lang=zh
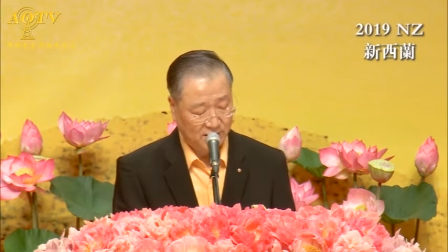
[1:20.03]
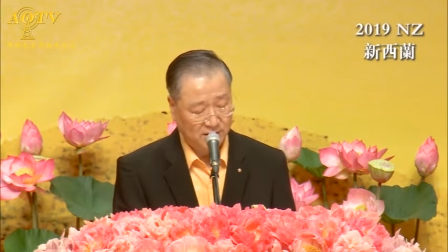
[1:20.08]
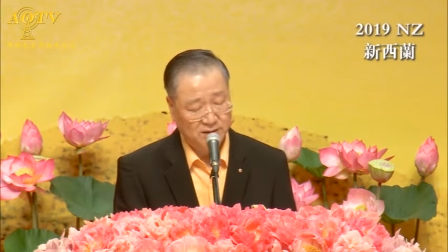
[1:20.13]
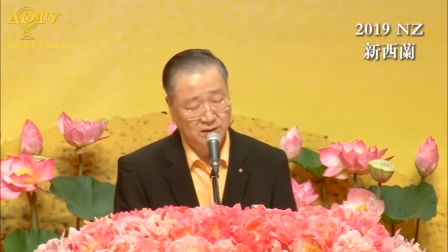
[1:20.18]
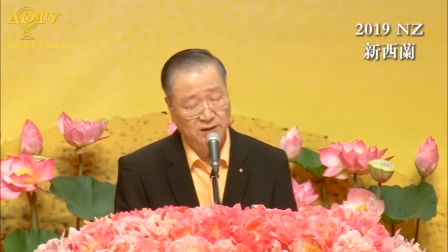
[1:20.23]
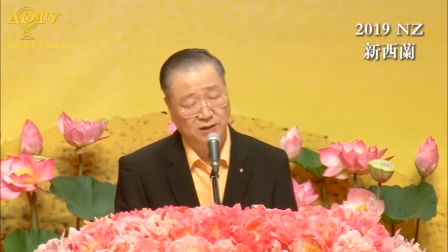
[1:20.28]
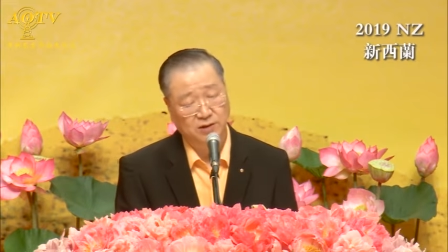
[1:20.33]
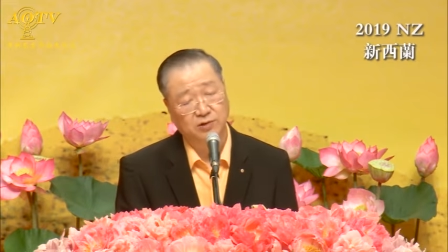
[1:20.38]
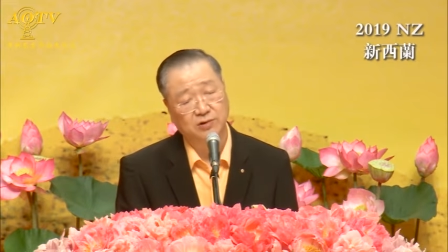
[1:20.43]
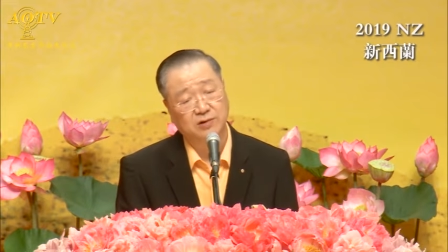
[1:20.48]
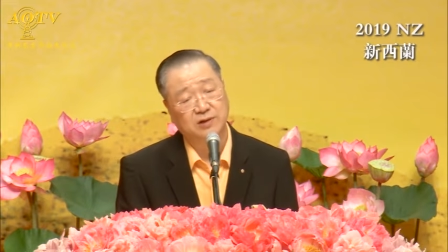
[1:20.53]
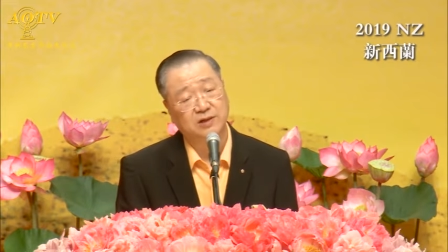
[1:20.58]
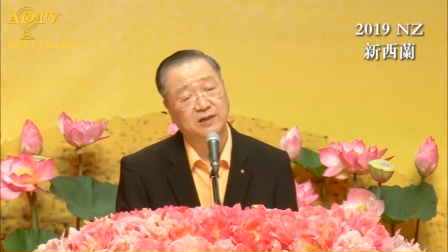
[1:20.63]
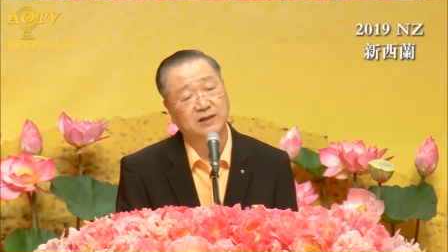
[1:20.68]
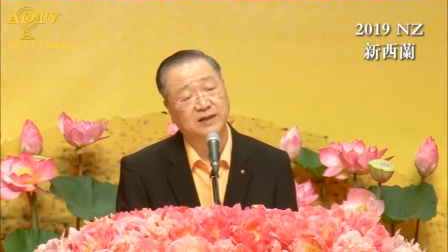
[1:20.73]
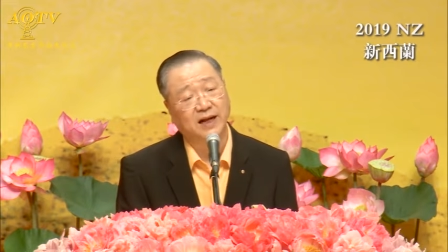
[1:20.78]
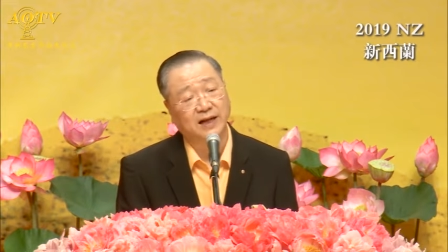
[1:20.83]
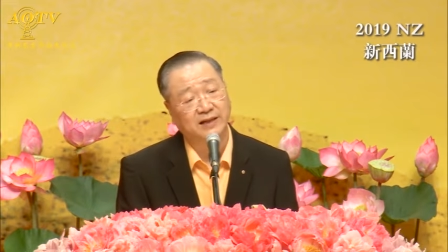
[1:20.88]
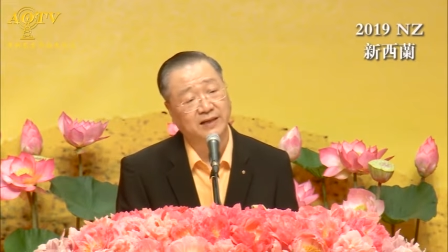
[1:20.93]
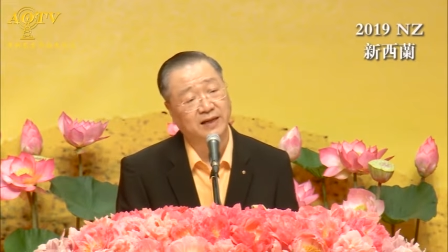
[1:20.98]
这就是
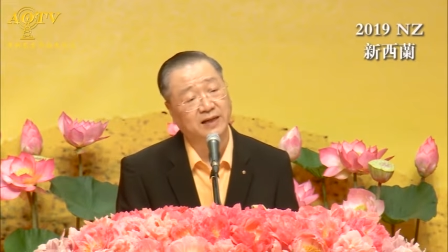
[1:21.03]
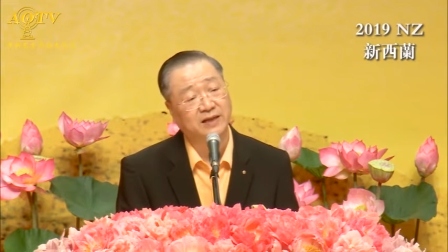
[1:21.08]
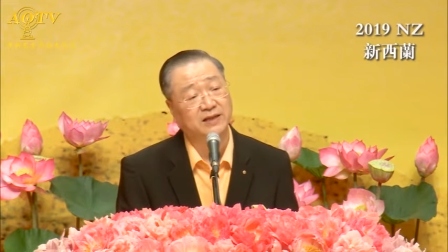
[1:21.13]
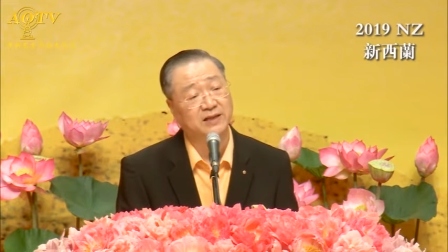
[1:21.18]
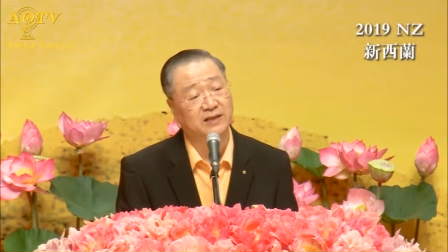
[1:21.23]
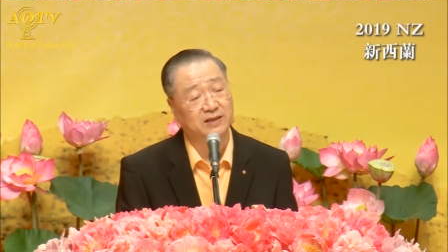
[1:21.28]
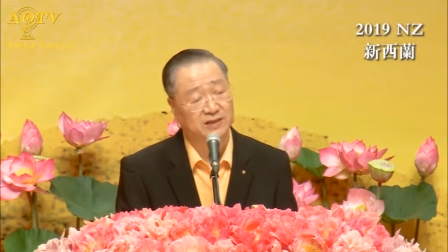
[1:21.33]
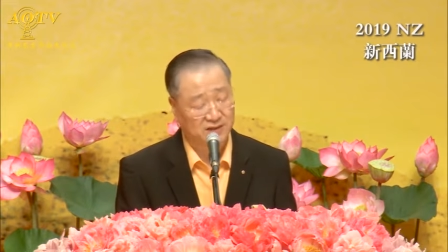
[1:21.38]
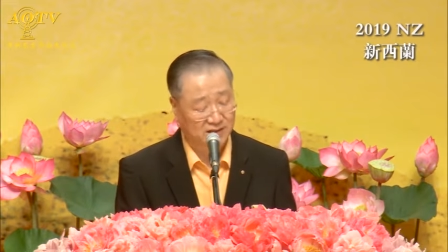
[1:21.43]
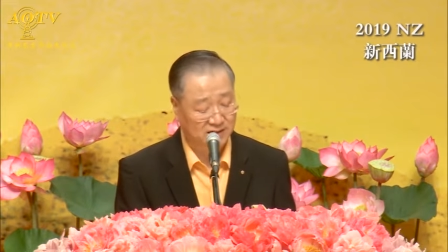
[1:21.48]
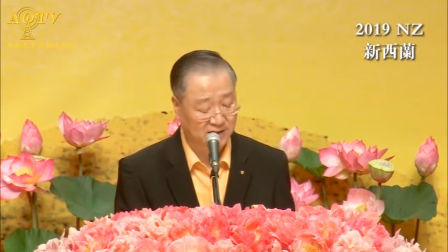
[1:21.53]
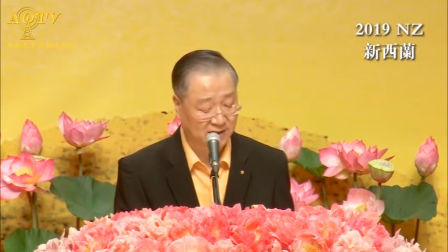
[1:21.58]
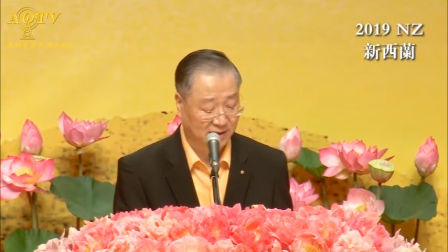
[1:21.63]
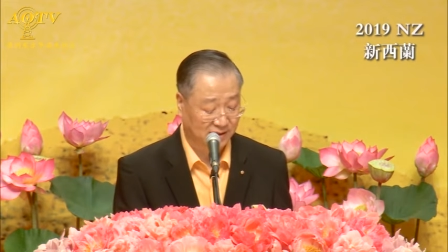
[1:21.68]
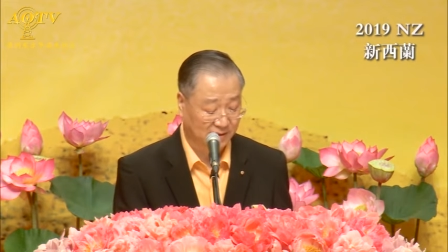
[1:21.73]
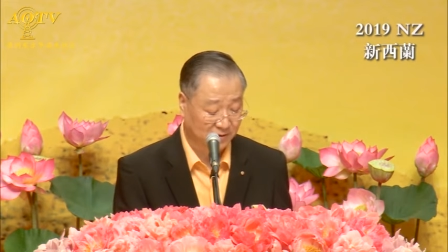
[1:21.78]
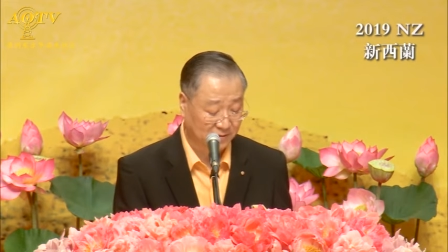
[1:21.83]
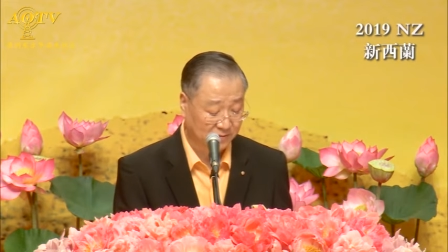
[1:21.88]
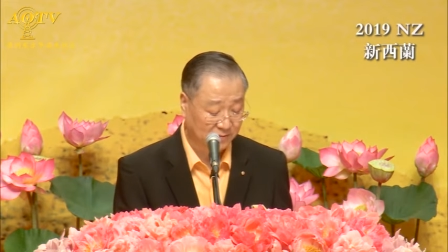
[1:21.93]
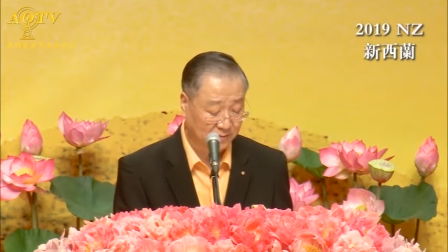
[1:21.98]
人的一生
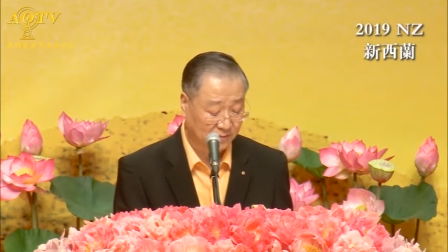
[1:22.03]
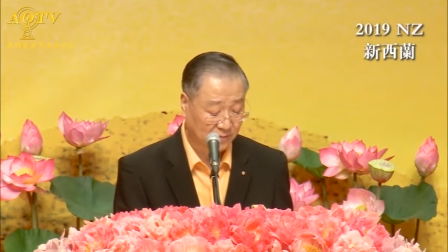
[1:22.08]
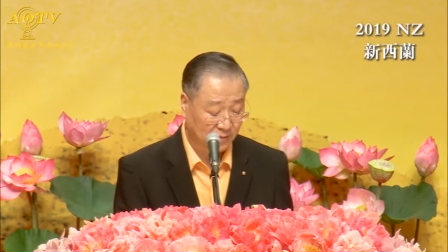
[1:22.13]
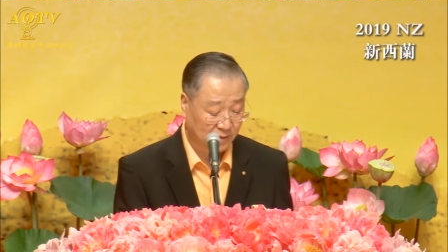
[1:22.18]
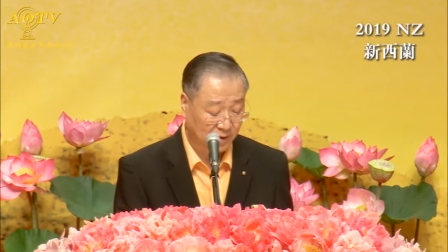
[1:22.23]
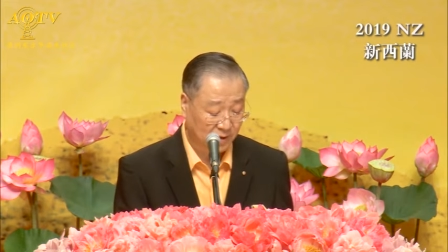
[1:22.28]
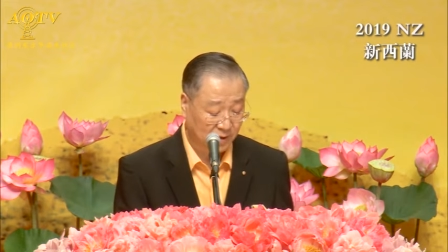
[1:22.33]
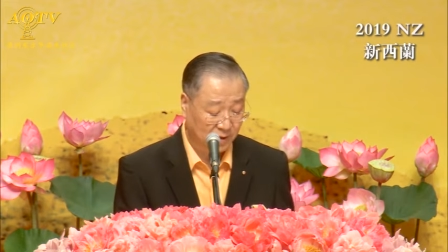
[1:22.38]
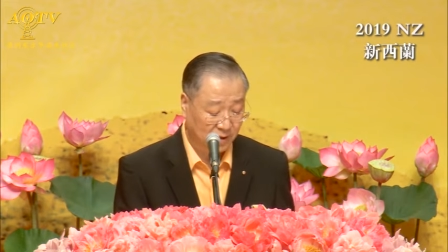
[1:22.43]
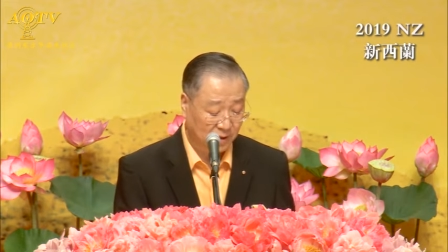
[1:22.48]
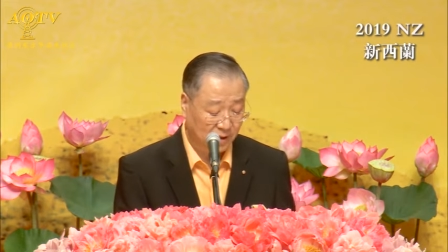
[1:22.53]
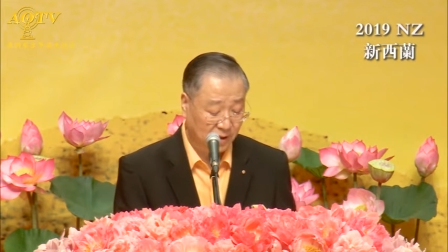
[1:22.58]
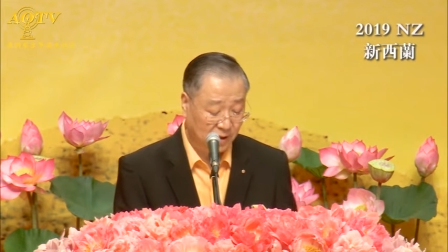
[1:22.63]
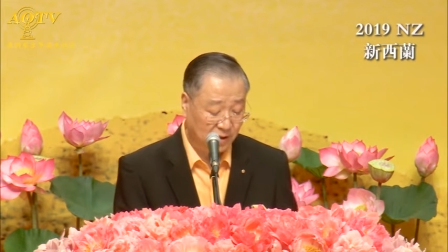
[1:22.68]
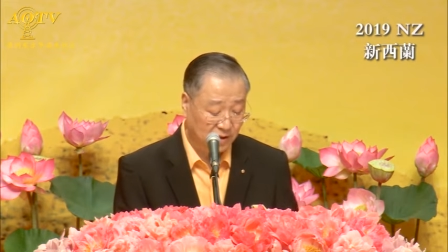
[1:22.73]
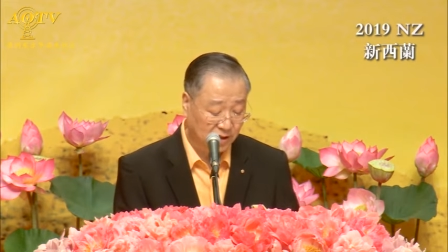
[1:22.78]
啊。”